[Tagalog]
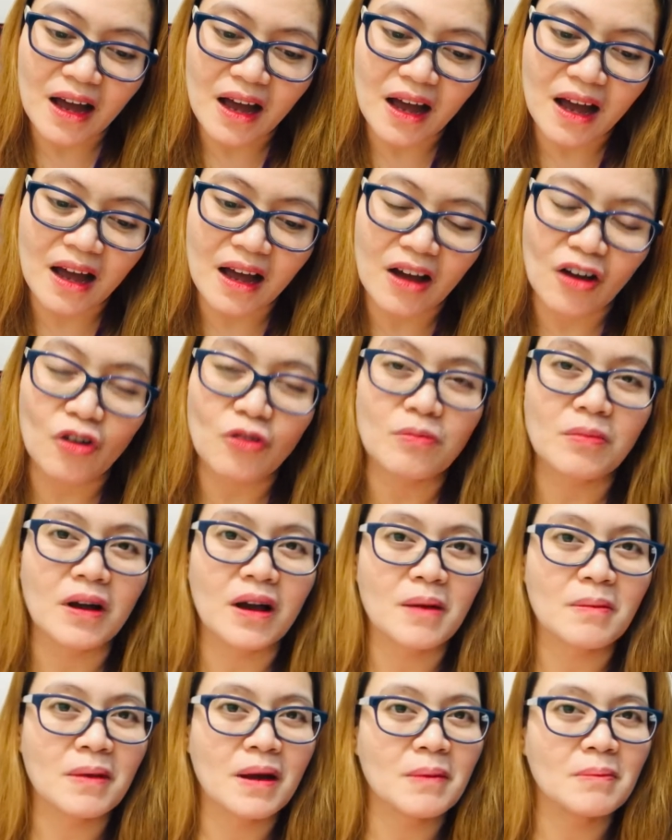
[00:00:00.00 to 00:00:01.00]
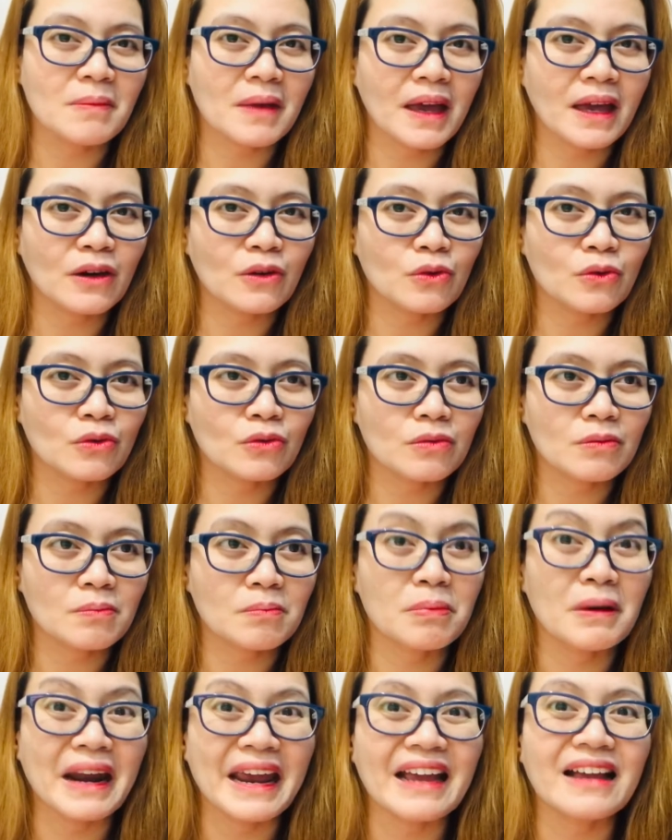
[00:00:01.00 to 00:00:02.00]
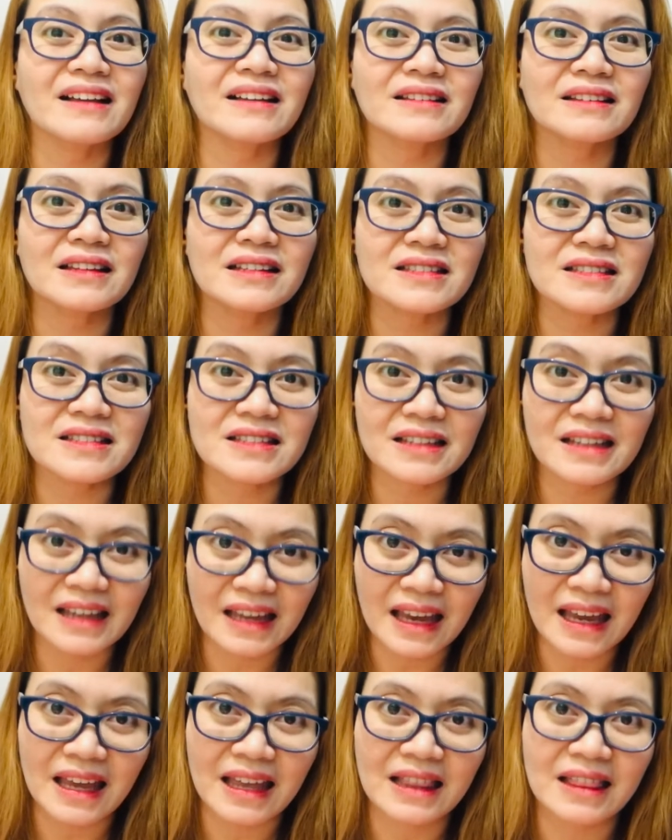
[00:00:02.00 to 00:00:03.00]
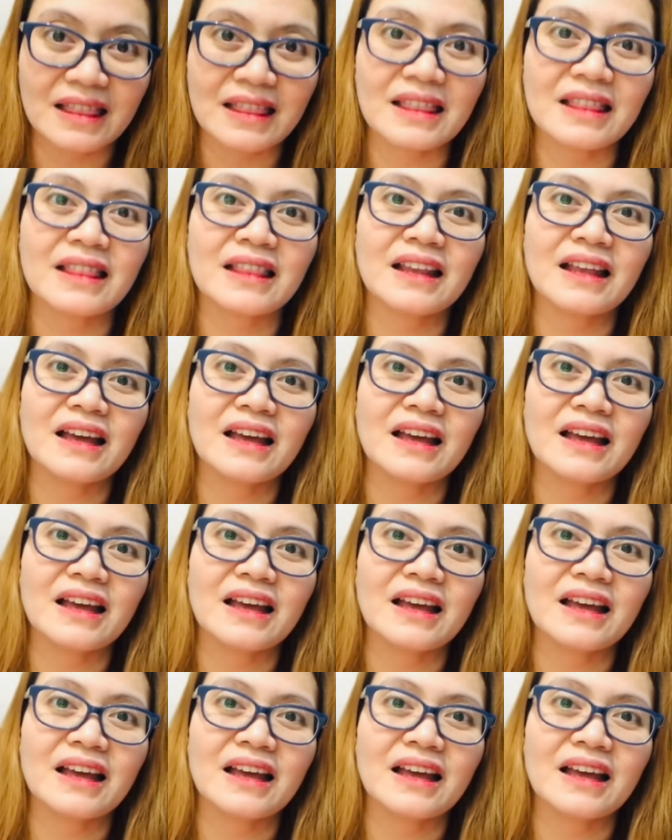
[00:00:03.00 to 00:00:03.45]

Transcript: uh, kumbaga ba, merong break na skin,